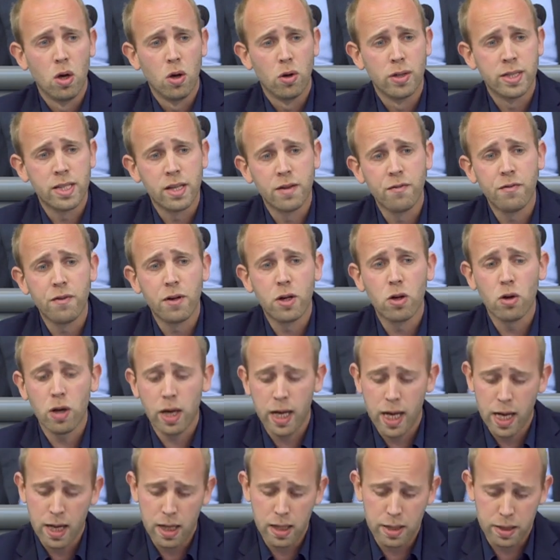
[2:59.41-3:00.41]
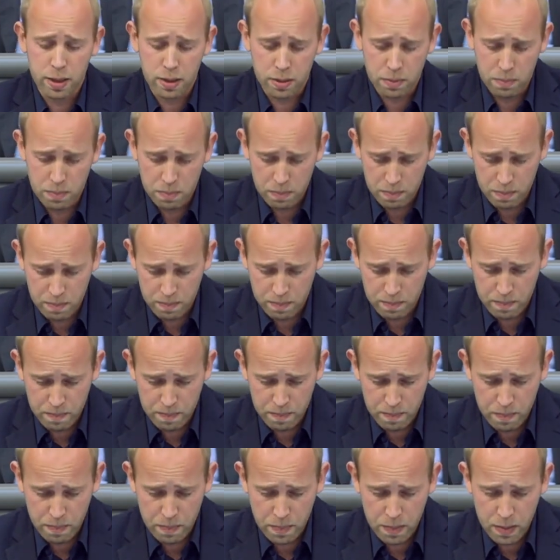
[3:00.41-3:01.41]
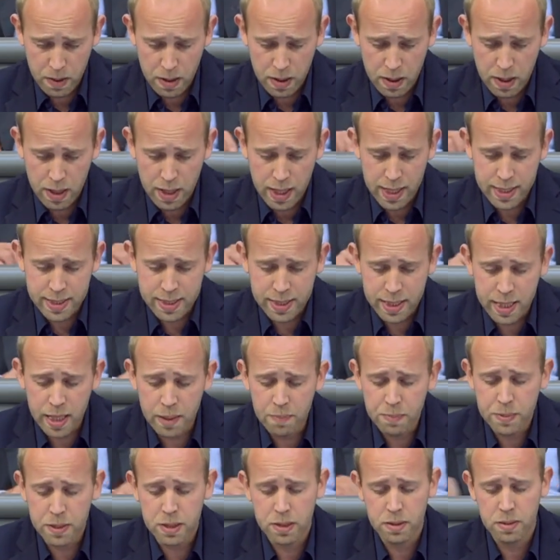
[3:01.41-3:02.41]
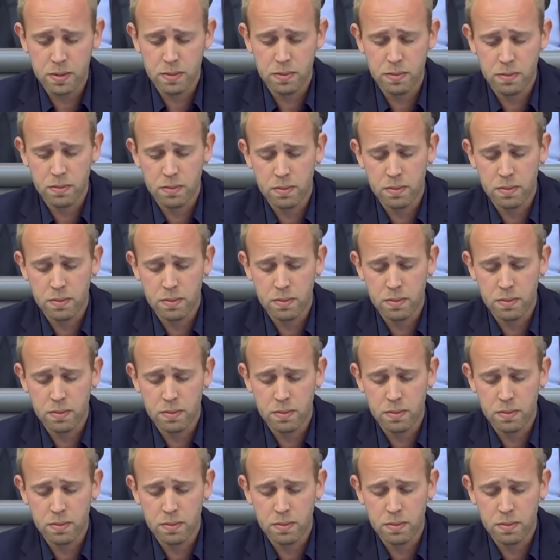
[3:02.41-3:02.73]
Und sind wir doch ehrlich, es gibt